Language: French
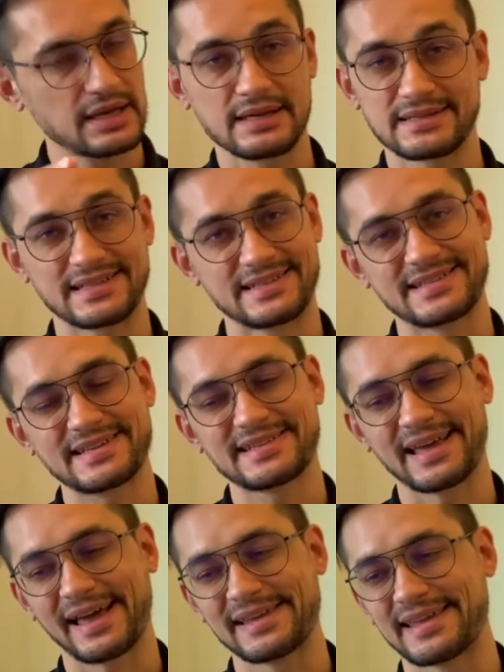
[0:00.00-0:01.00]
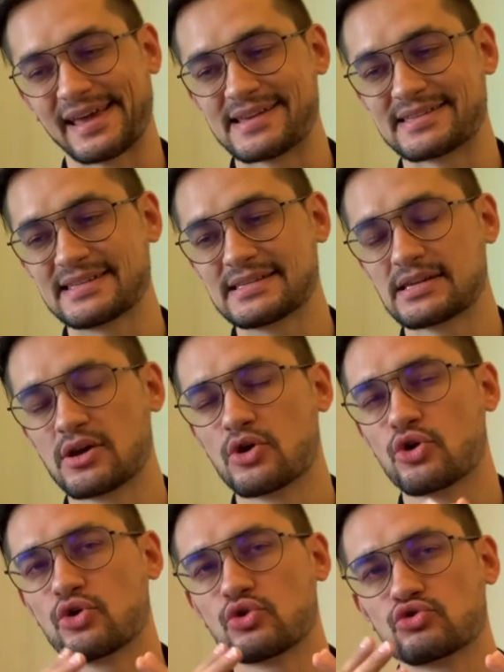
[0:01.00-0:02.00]
ces sept caractéristiques,
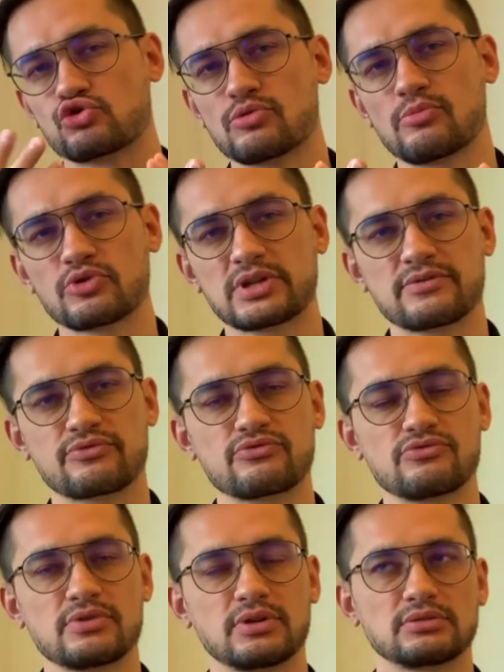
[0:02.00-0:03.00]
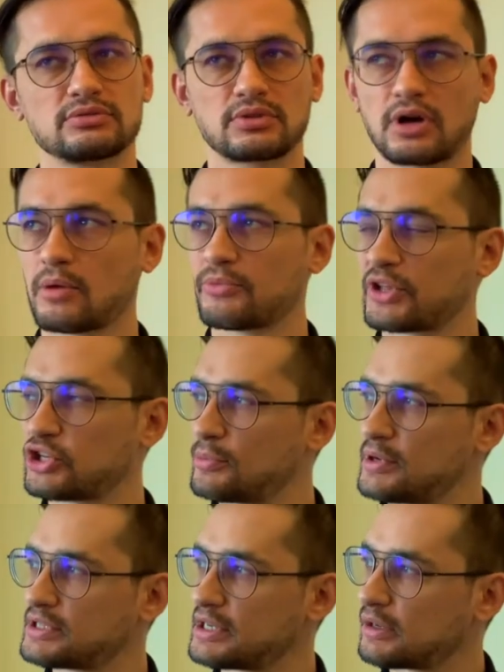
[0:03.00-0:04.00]
demandez-vous comme ça de
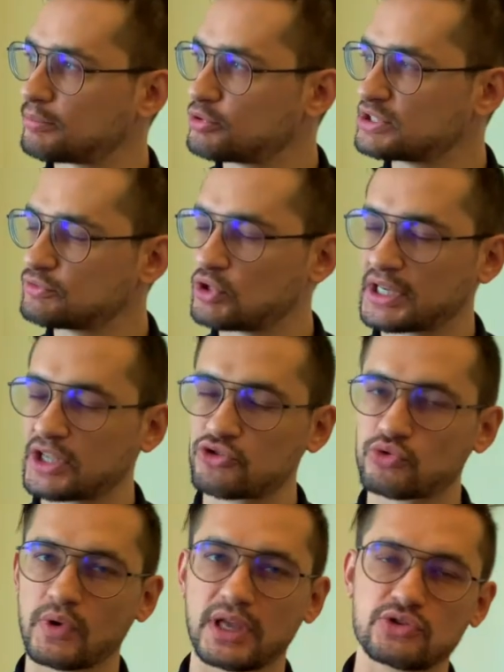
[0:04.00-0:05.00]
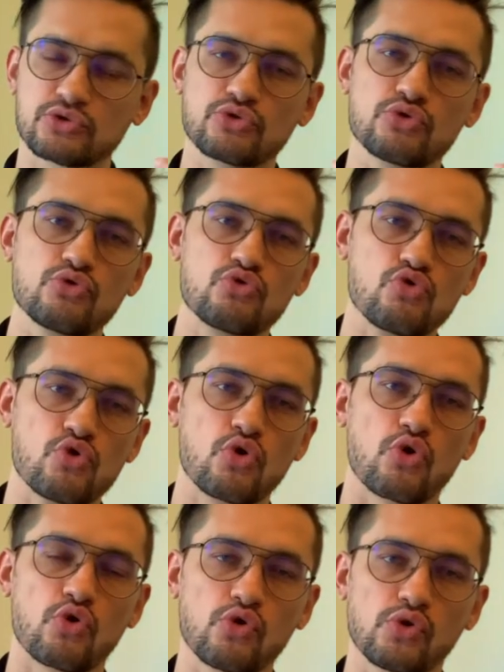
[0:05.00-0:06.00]
manière, posez-vous la question, est-ce que
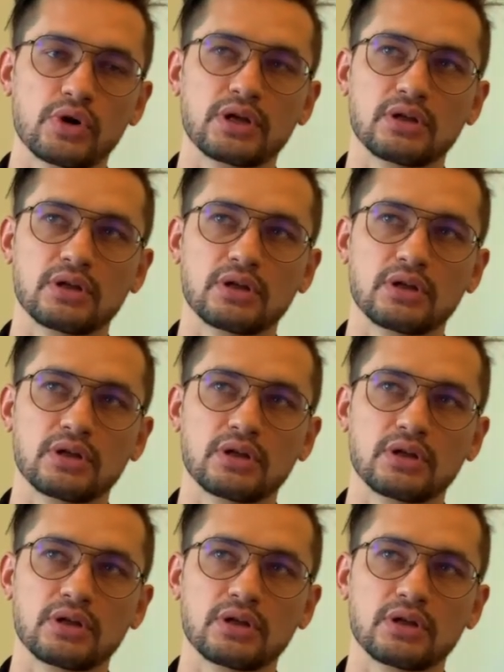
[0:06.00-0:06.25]
l'euro